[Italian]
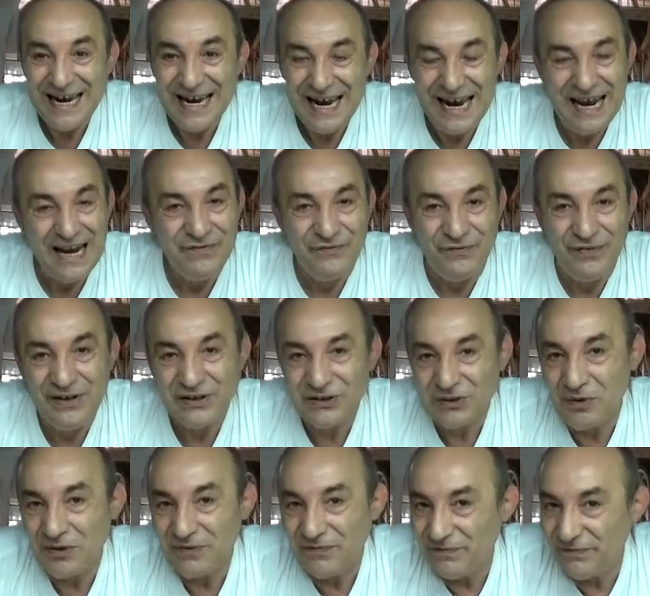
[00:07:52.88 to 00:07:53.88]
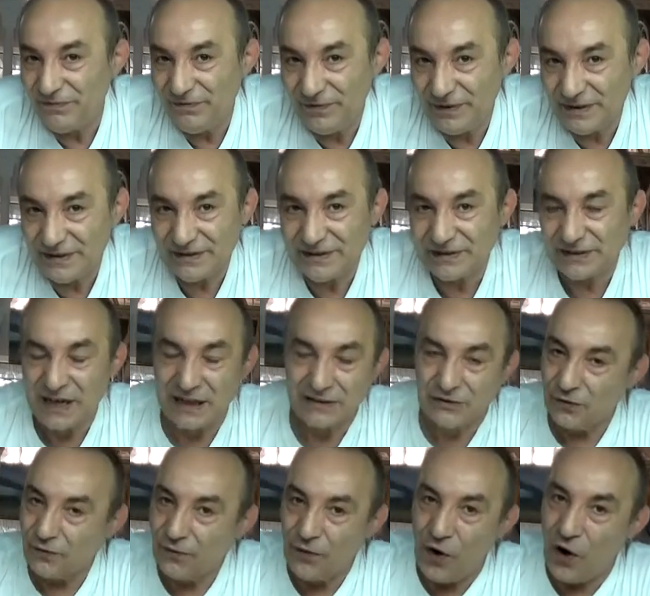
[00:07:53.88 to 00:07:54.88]
e alla fine, insomma,
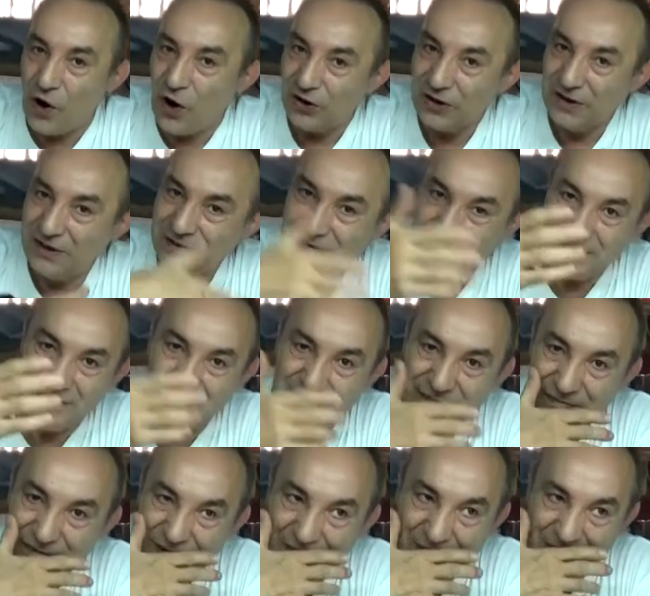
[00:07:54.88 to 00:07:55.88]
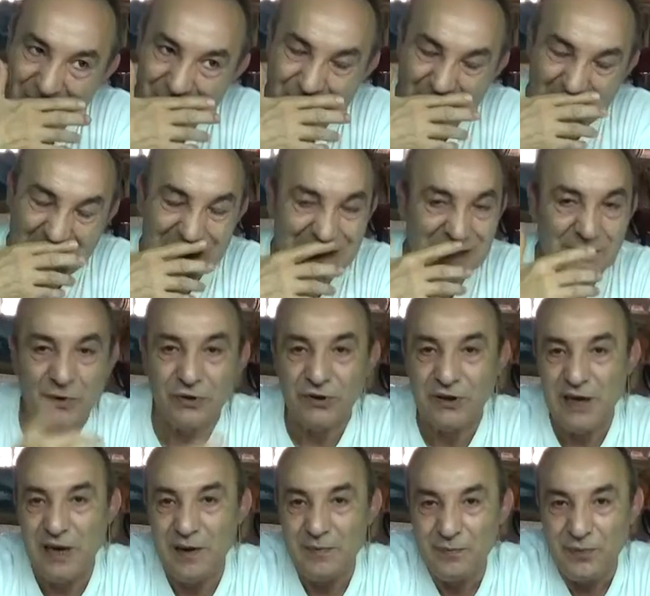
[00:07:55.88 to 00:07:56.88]
salto fuori in pochissimo
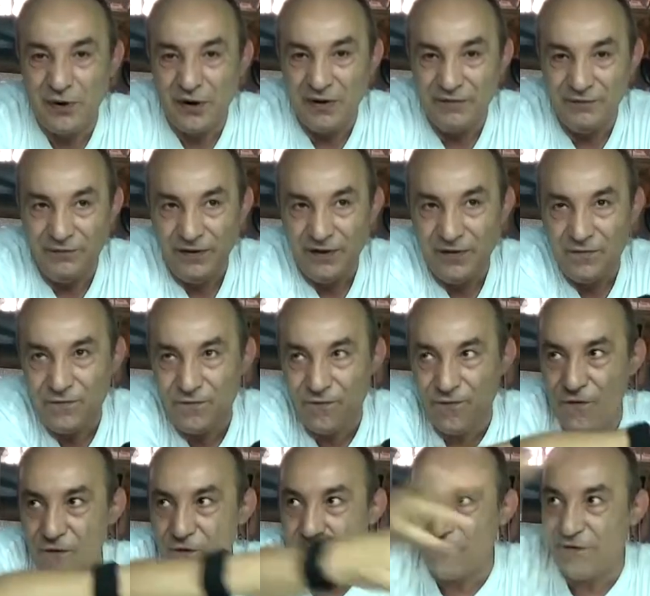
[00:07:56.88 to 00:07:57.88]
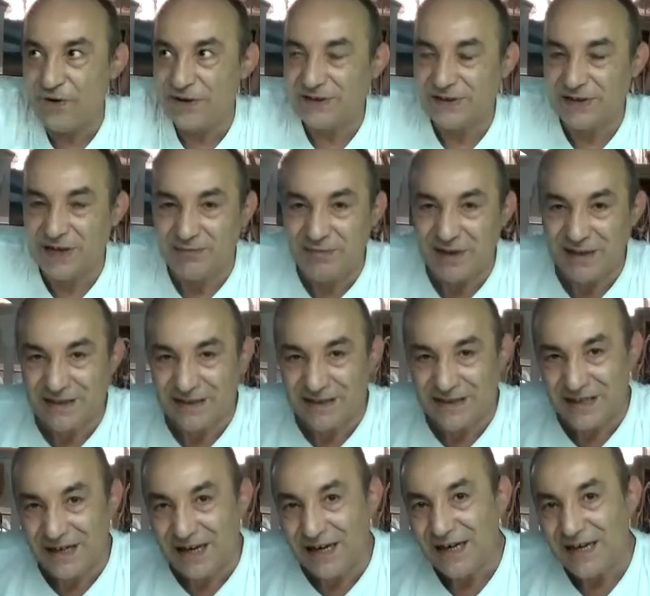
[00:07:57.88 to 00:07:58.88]
tempo alla fine vum, fece una
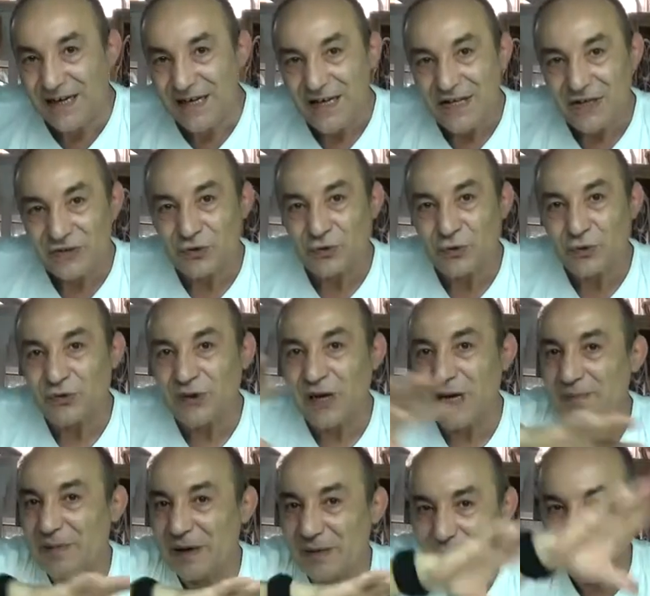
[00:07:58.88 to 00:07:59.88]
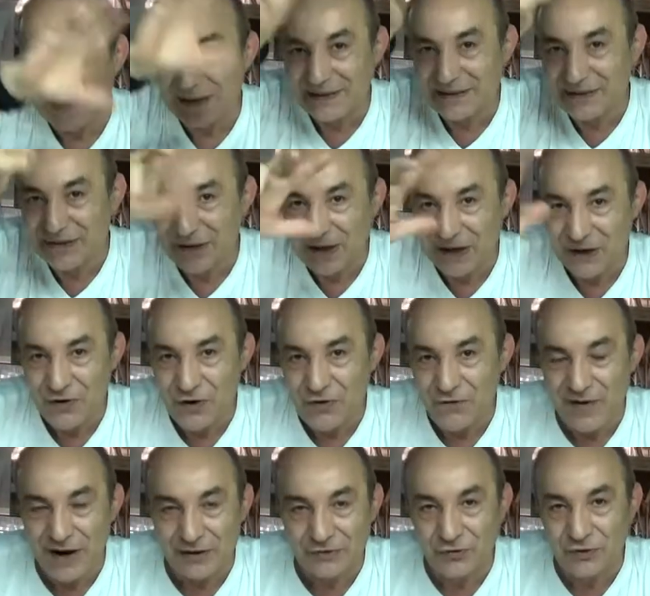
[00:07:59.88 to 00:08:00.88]
magia su tutta la preparazione che avevo
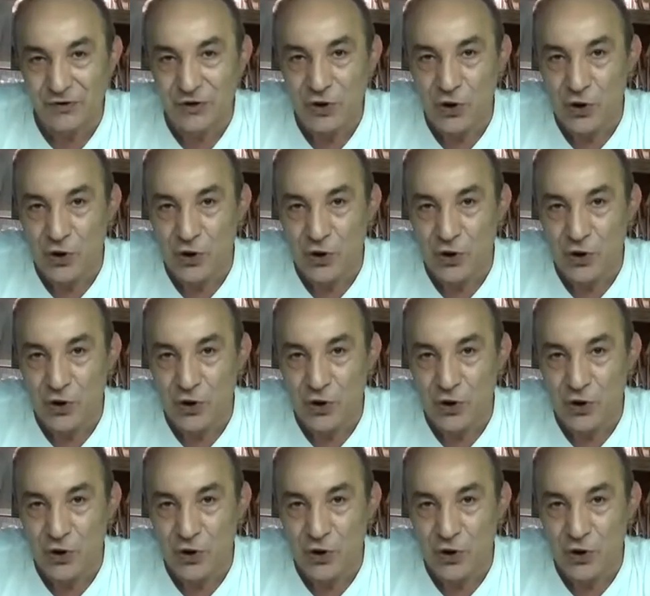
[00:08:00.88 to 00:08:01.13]
fatto di